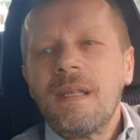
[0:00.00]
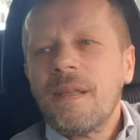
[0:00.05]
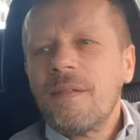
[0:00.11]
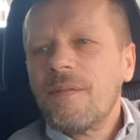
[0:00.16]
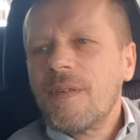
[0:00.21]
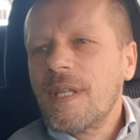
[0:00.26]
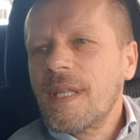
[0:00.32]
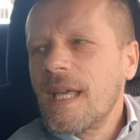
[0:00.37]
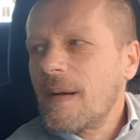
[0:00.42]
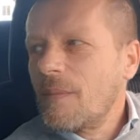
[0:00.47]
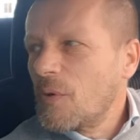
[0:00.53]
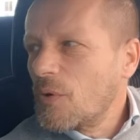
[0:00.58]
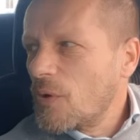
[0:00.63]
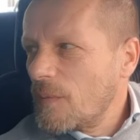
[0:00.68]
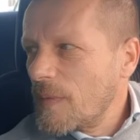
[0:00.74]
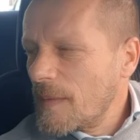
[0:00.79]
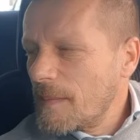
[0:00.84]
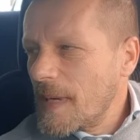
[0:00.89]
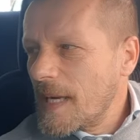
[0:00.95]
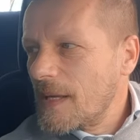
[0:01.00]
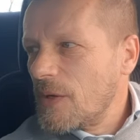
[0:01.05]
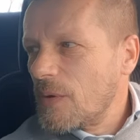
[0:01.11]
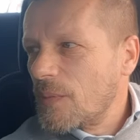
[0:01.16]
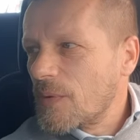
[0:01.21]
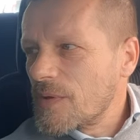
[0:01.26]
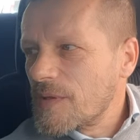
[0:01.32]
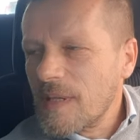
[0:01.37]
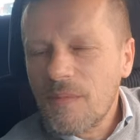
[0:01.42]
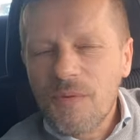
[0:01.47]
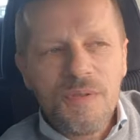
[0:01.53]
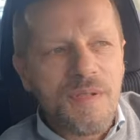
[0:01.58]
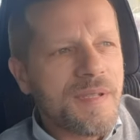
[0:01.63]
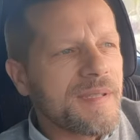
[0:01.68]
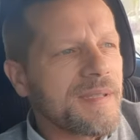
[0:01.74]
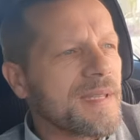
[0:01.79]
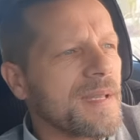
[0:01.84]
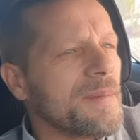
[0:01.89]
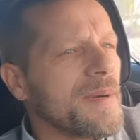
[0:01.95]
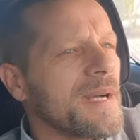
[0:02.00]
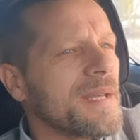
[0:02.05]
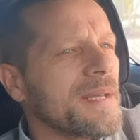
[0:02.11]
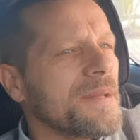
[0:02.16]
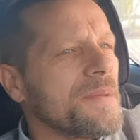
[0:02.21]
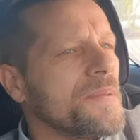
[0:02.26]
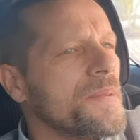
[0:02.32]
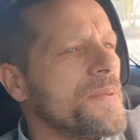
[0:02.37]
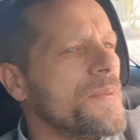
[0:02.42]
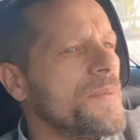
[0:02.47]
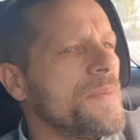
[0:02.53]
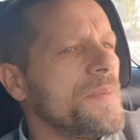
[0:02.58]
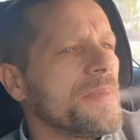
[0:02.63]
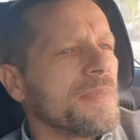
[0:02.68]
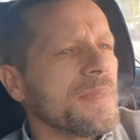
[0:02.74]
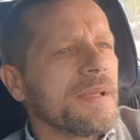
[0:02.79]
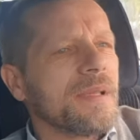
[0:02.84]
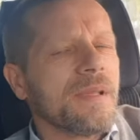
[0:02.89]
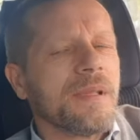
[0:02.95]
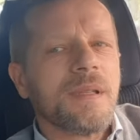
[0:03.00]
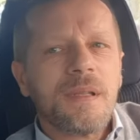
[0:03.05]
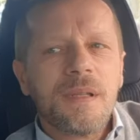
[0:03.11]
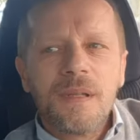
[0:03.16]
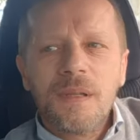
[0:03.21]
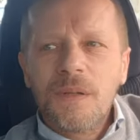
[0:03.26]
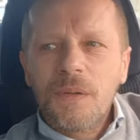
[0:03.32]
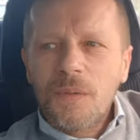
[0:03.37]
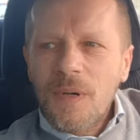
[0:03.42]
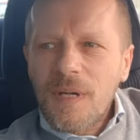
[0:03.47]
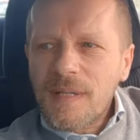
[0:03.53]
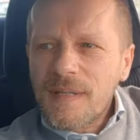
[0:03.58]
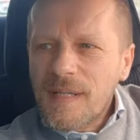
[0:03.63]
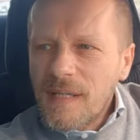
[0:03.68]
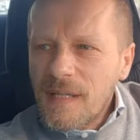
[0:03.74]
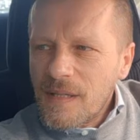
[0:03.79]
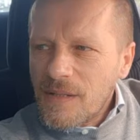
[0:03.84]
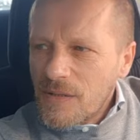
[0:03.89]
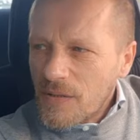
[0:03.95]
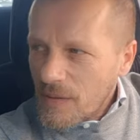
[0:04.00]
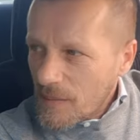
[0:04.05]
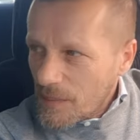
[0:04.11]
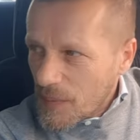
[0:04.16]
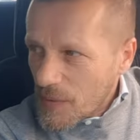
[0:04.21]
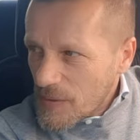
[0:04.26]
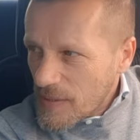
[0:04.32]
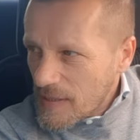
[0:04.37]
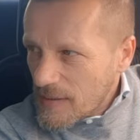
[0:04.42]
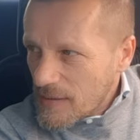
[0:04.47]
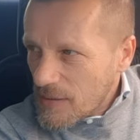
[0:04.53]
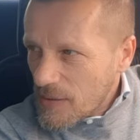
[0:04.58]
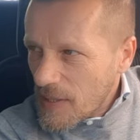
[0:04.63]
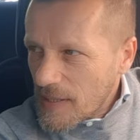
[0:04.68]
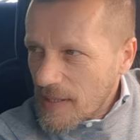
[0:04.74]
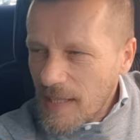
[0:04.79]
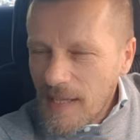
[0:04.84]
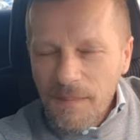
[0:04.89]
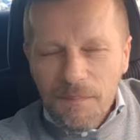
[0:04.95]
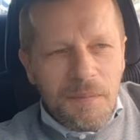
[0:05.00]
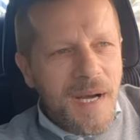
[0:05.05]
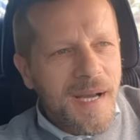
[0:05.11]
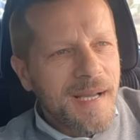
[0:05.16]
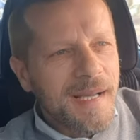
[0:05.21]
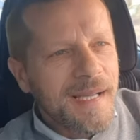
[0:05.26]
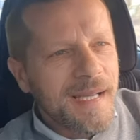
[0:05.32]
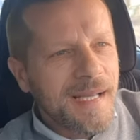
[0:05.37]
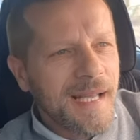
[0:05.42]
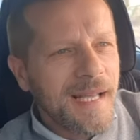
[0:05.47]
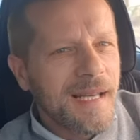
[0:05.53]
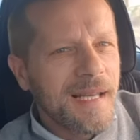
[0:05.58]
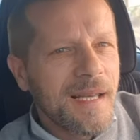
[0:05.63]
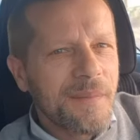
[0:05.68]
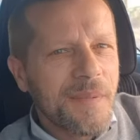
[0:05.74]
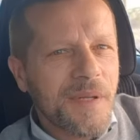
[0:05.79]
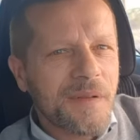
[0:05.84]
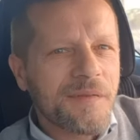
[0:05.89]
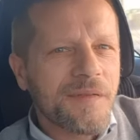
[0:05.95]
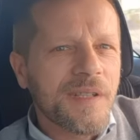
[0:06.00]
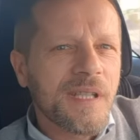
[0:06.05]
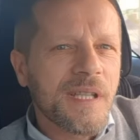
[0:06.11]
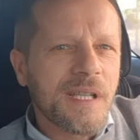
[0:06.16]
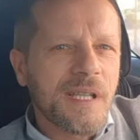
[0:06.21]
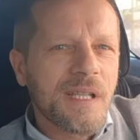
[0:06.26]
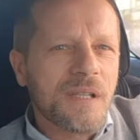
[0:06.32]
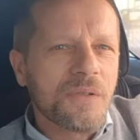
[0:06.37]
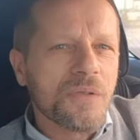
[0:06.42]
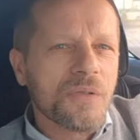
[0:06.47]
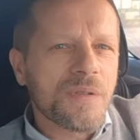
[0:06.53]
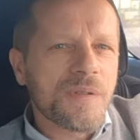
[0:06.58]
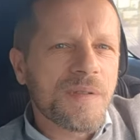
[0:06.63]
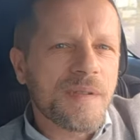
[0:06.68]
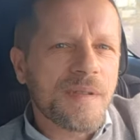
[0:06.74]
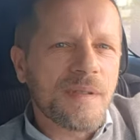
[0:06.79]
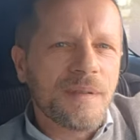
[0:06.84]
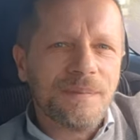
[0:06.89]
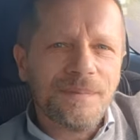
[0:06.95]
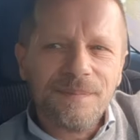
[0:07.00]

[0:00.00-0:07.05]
vediamo come meglio possiamo sistemare. Qua si iniziano a posizionare le bancarelle per Federicus.